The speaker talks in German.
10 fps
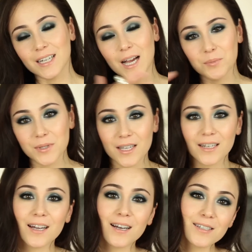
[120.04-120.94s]
gab es ja
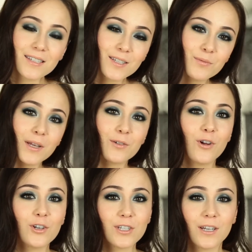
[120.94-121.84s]
NARS nicht mehr in
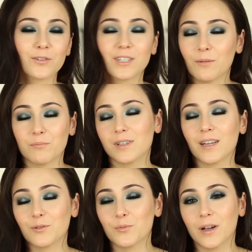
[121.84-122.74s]
Deutschland. Ich habe mir
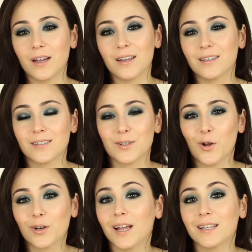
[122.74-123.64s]
dann über eine
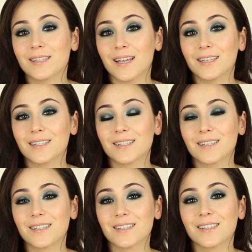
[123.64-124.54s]

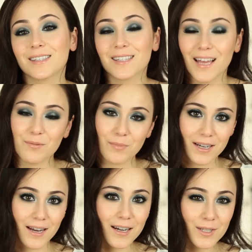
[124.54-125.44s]
Online-Seite Sachen bei
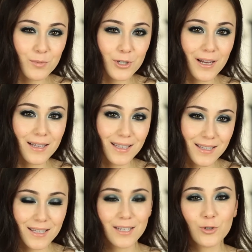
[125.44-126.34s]
NARS bestellt. Das
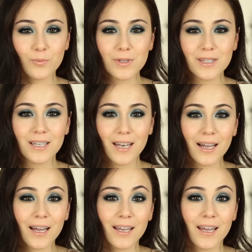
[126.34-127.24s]
ist jetzt schon ein bisschen
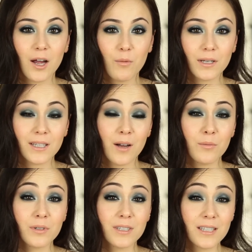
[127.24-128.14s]
länger her, aber ich
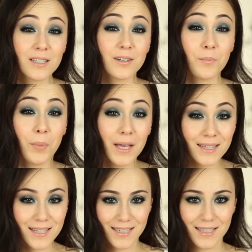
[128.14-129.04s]
habe diese
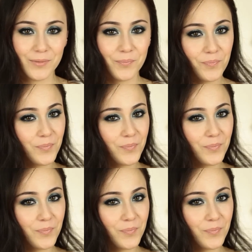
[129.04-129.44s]
Pinsel,